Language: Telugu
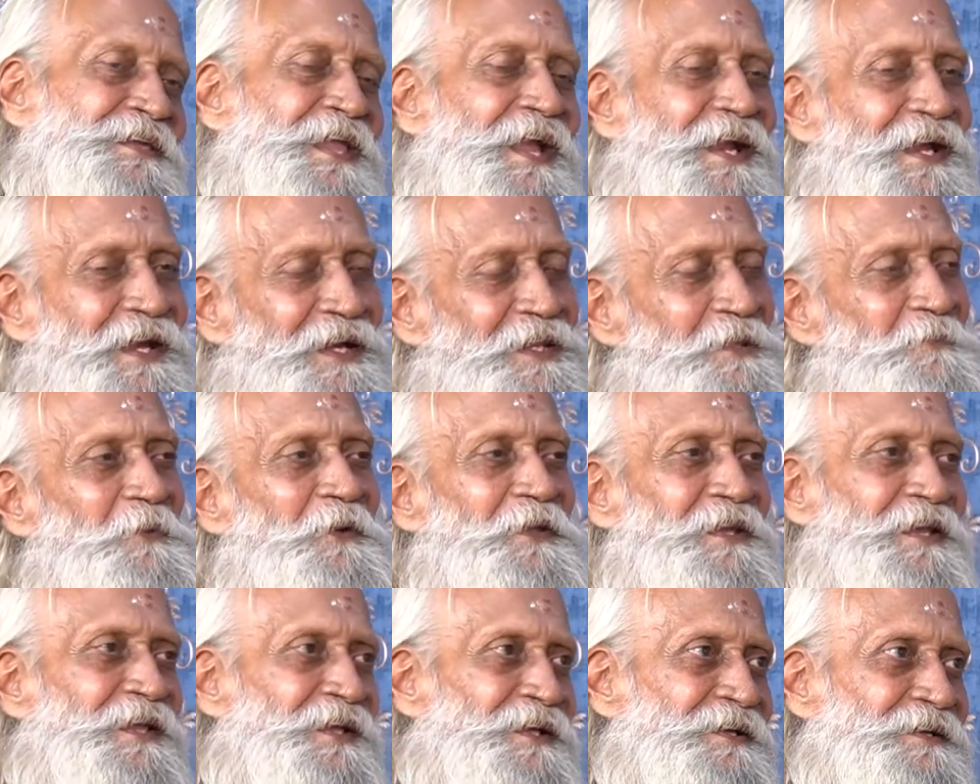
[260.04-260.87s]
ఎక్కడికి
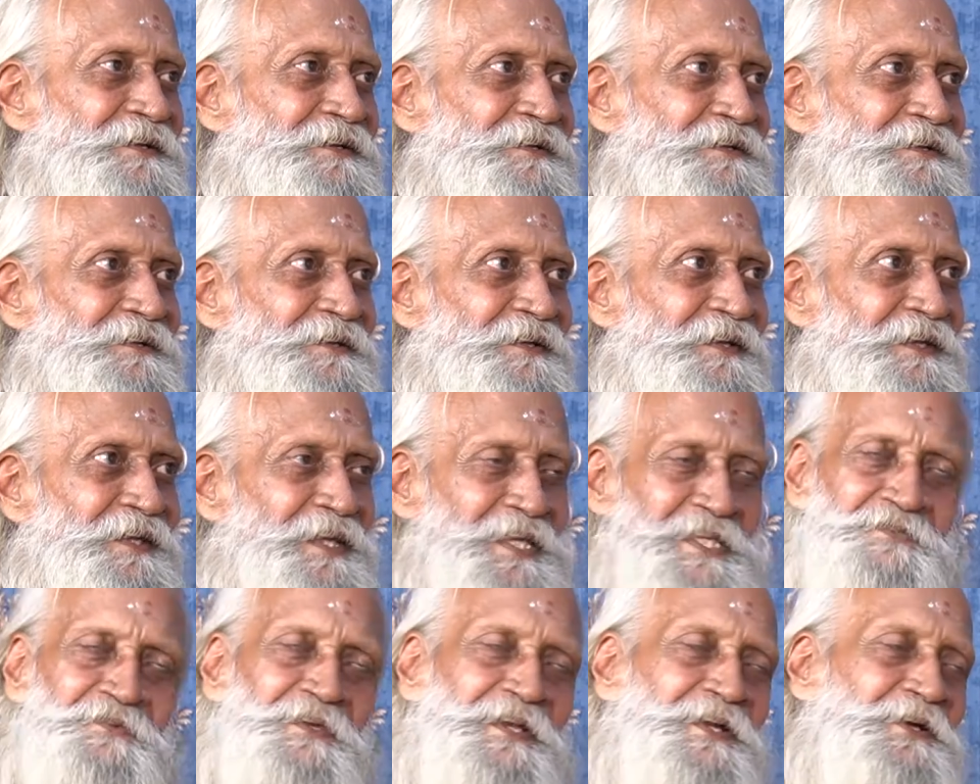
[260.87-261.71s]
పోయినా
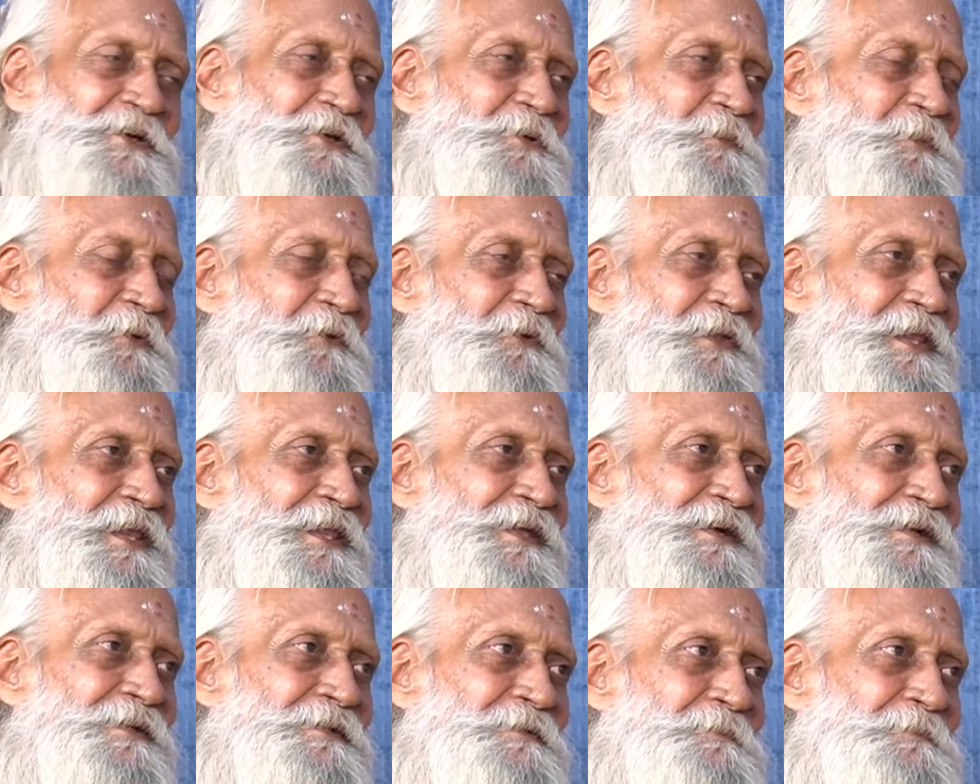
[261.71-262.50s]
ఈశ్వర కృప వల్ల